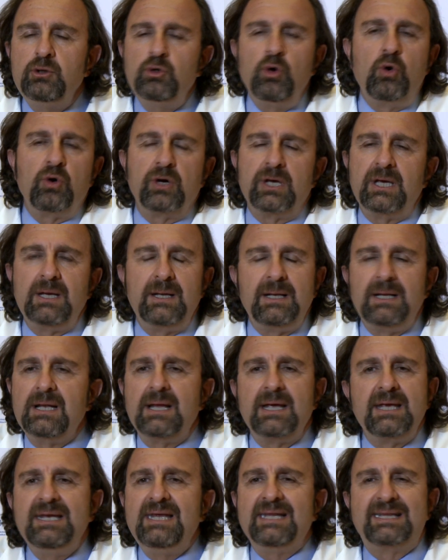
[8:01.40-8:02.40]
Noi
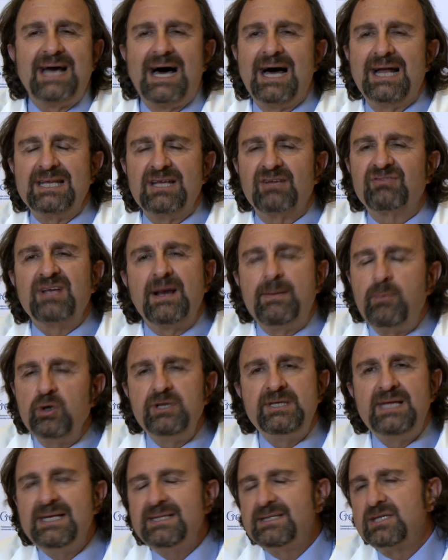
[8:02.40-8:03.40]
in Italia siamo
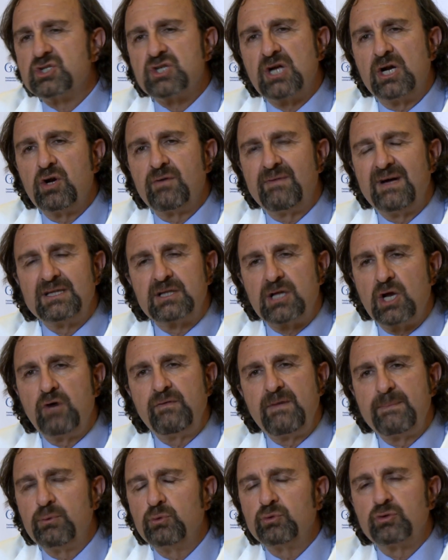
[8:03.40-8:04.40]
identici al
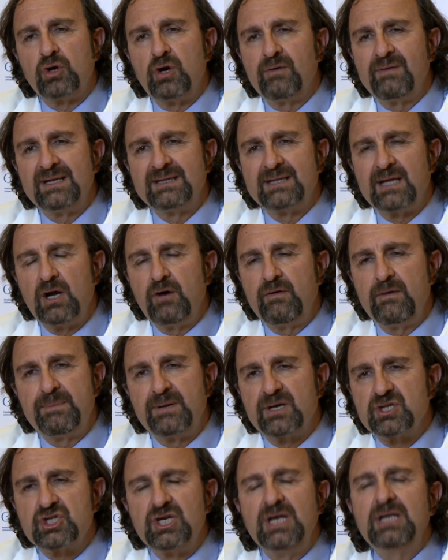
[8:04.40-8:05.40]

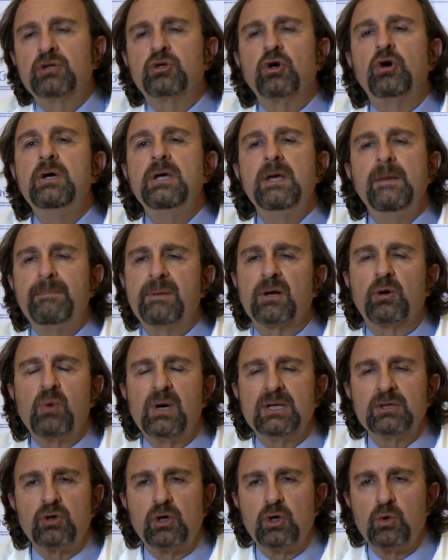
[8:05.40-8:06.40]
99.99% per
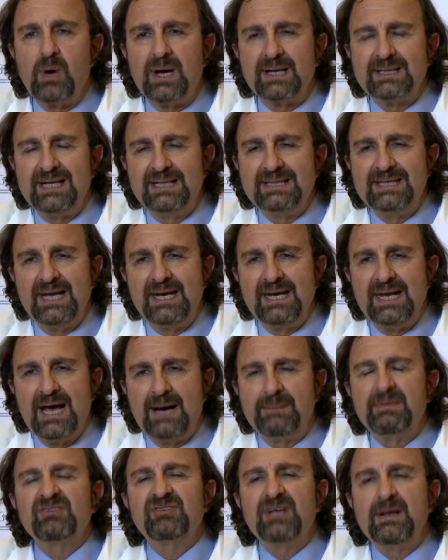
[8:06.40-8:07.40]
quanto riguarda il
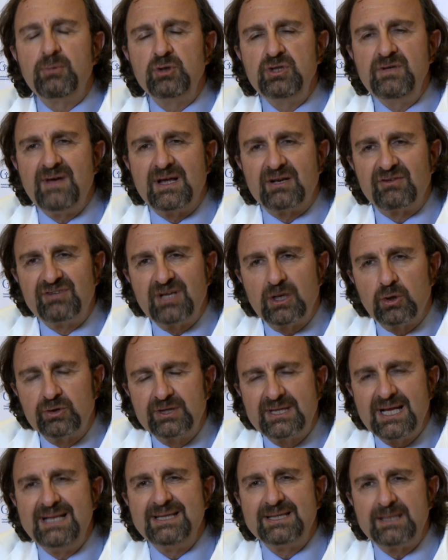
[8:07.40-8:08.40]
DNA, ma siamo diversi
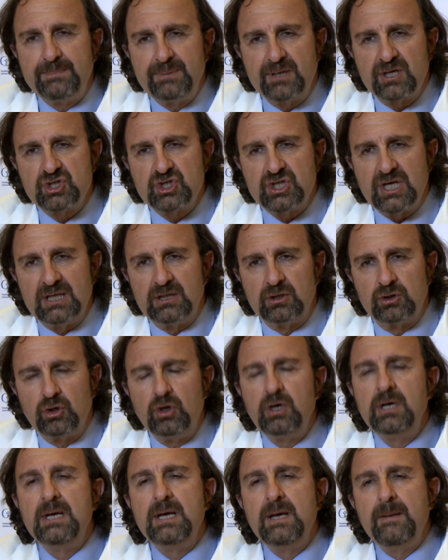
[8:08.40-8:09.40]

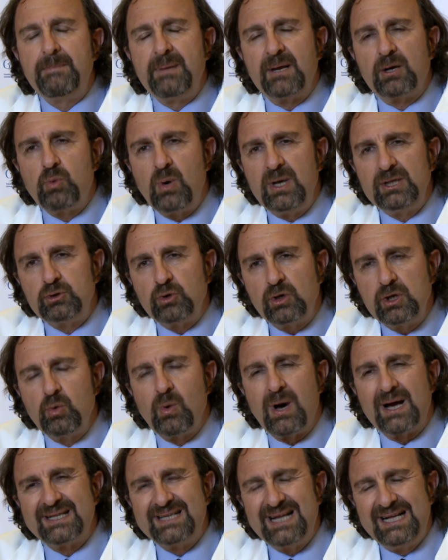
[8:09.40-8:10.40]
all'80% per quanto
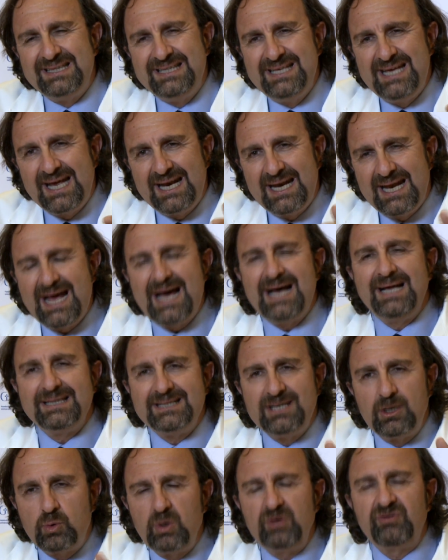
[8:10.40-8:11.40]
riguarda il DNA
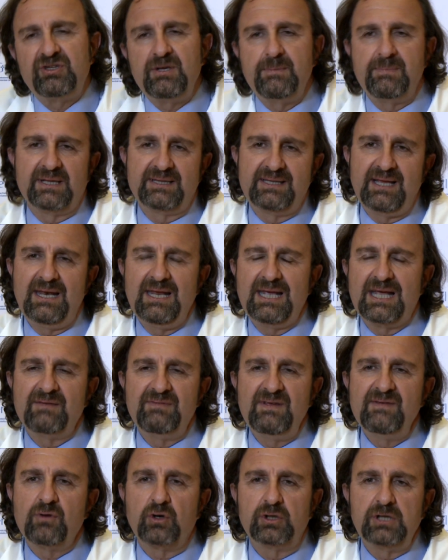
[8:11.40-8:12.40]
di questi batteri che
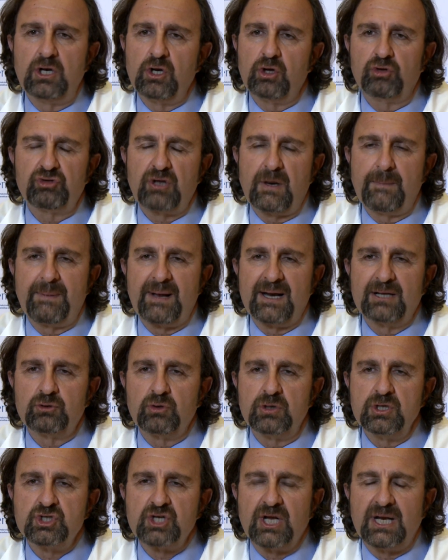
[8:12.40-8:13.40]
vivono nel nostro
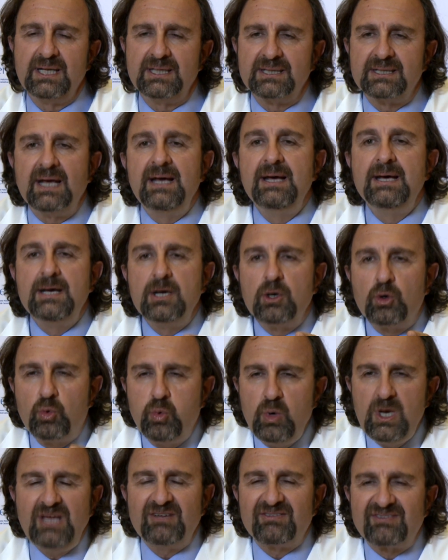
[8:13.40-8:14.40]
apparato digerente.
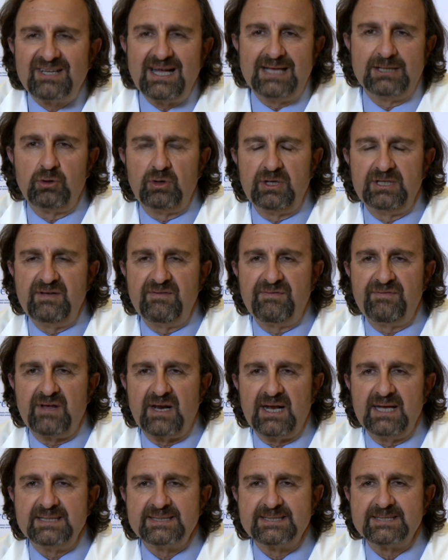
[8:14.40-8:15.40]
Qui stanno le
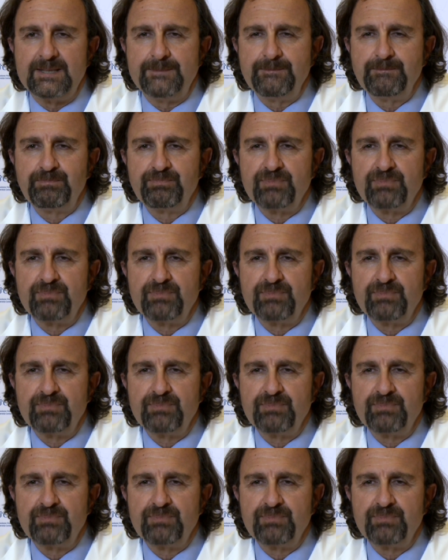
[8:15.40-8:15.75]
differenze.